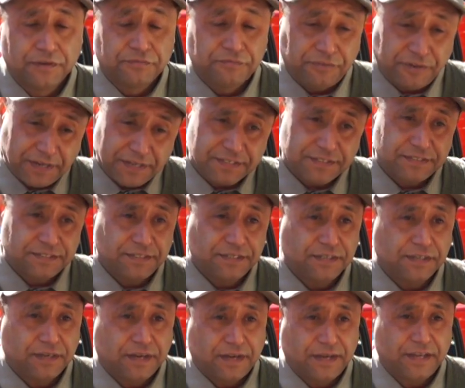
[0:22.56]

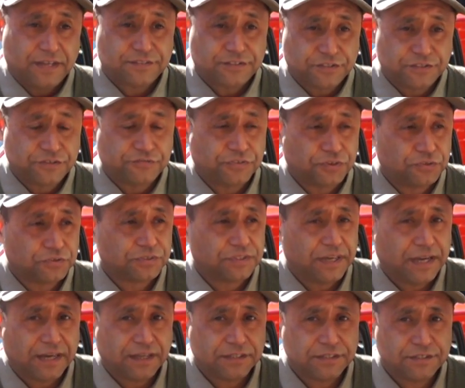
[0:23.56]
Face a essas
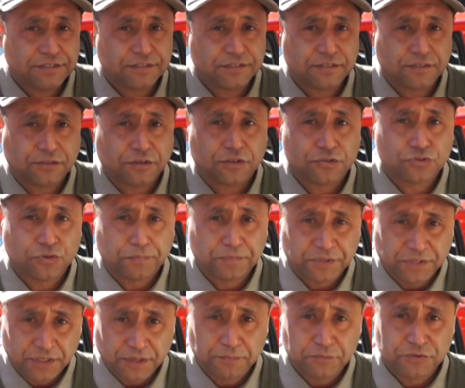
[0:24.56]
dificuldades, nós
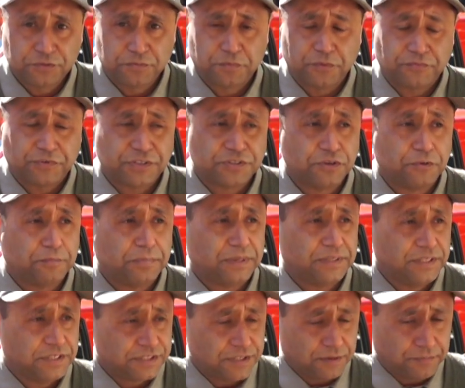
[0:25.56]
optamos por fazer um
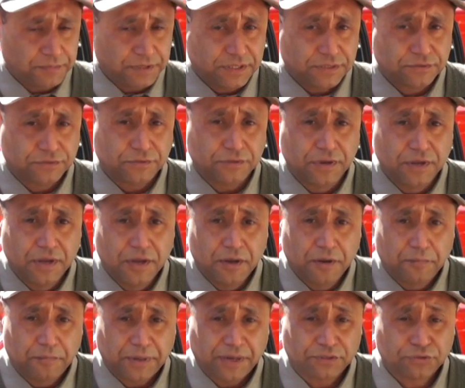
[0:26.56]
planejamento
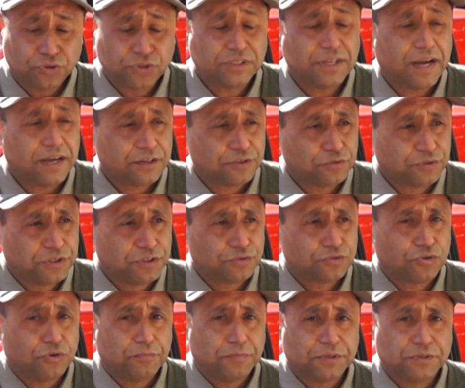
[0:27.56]
para toda a área do
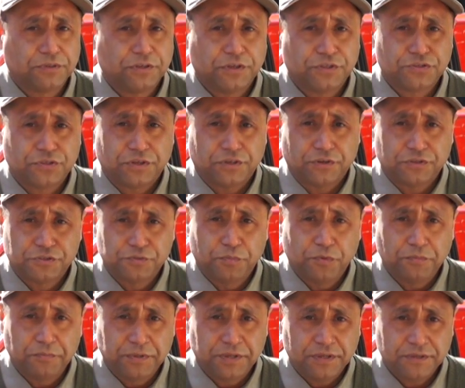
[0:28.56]
5 Comando Regional de
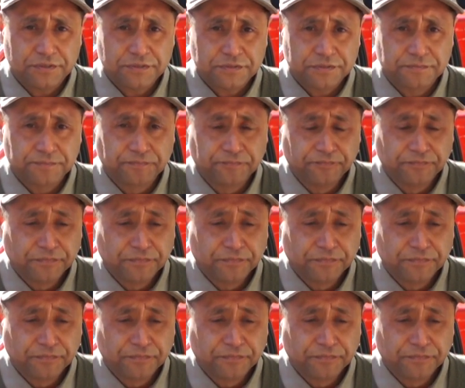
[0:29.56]
Bombeiros